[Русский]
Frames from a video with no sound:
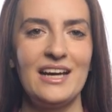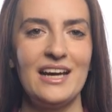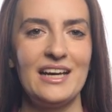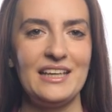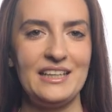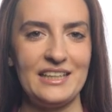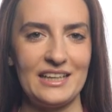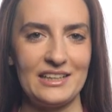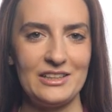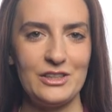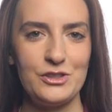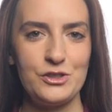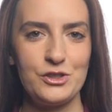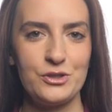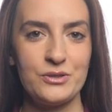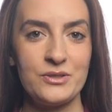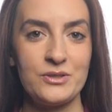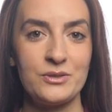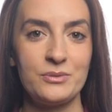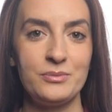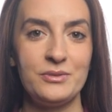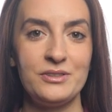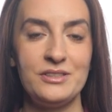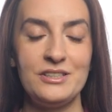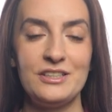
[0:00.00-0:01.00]
Я лечу
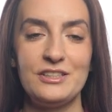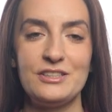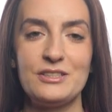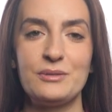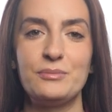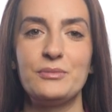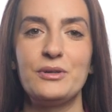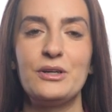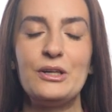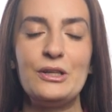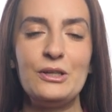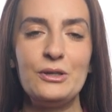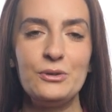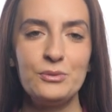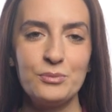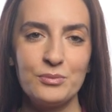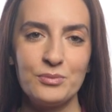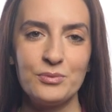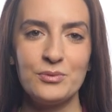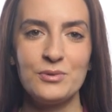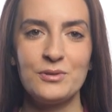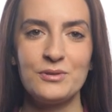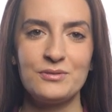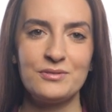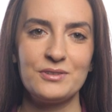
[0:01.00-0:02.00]
зубы детям
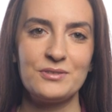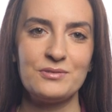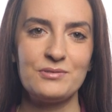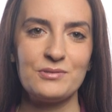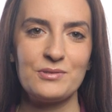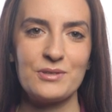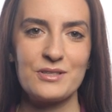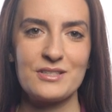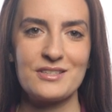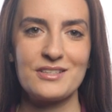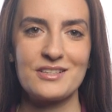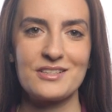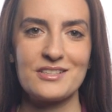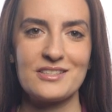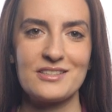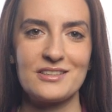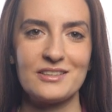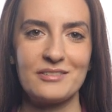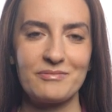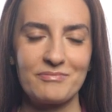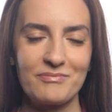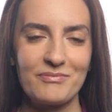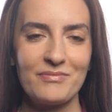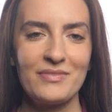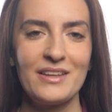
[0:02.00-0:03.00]
любого возраста.